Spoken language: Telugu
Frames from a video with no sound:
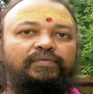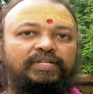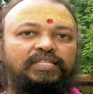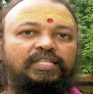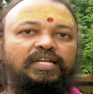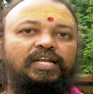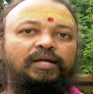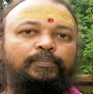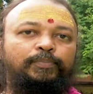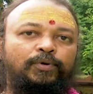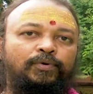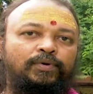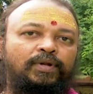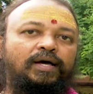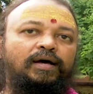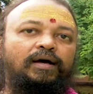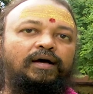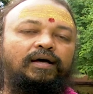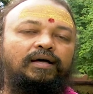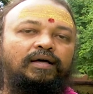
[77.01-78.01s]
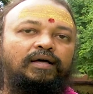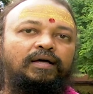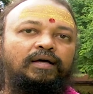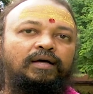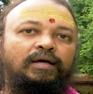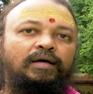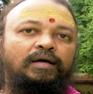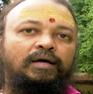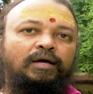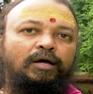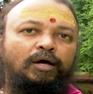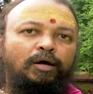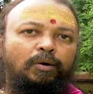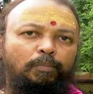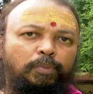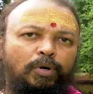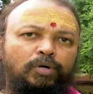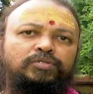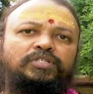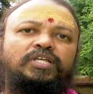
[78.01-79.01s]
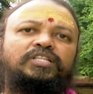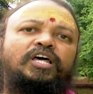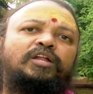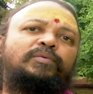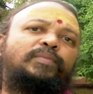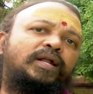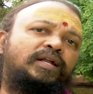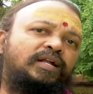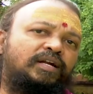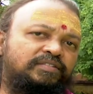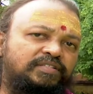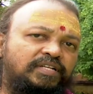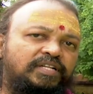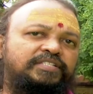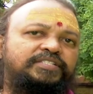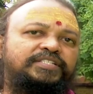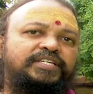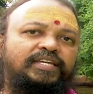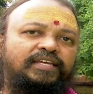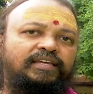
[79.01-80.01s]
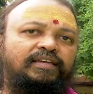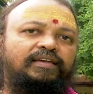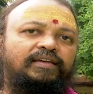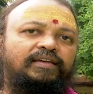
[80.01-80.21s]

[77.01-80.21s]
వరదిలినప్పుడున్న బౌద్ధ ధర్మాన్ని అనుసరించి